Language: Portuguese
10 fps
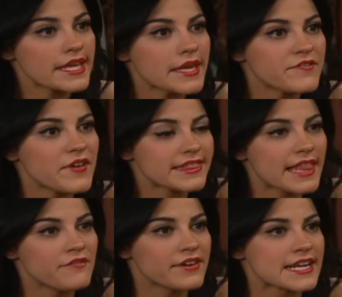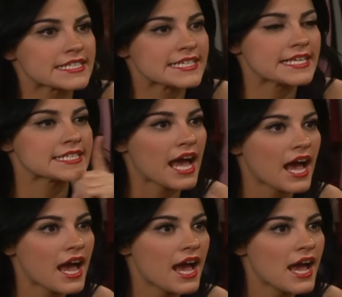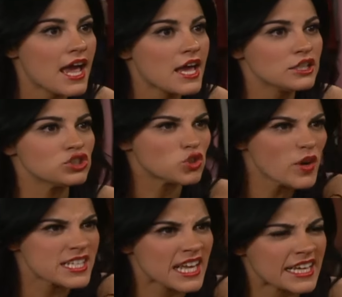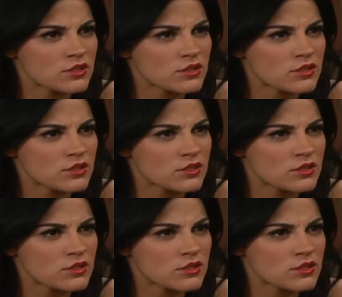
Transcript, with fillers: Ivete, a francesa! Você é a